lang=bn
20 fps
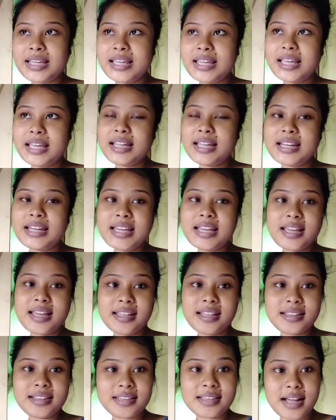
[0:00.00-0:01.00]
খেয়ে নিয়ে
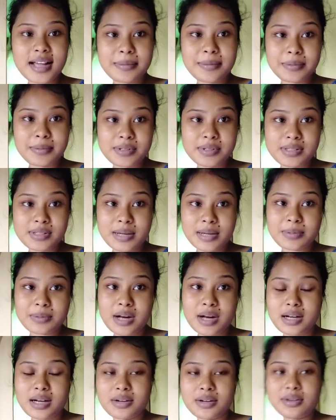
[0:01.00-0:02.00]
তারপর যাব
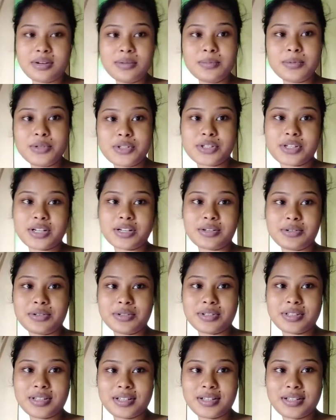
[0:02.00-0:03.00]
রান্নাঘর পরিষ্কার
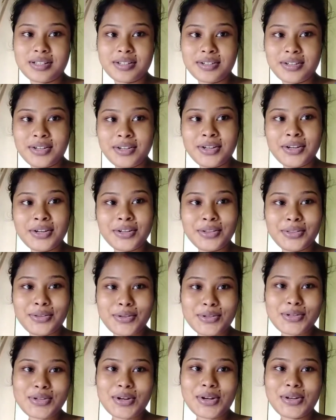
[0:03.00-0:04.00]
করতে
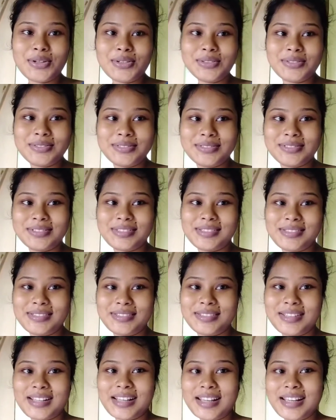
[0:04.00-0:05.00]
তো চলো
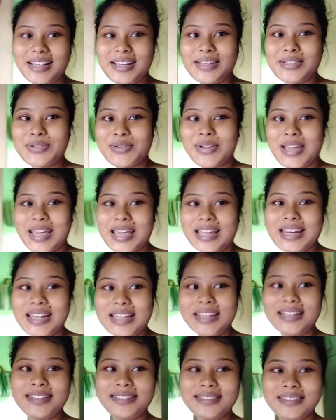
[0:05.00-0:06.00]
কিছু খেয়ে
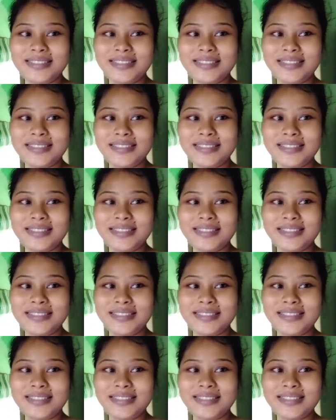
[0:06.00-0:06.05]
নিই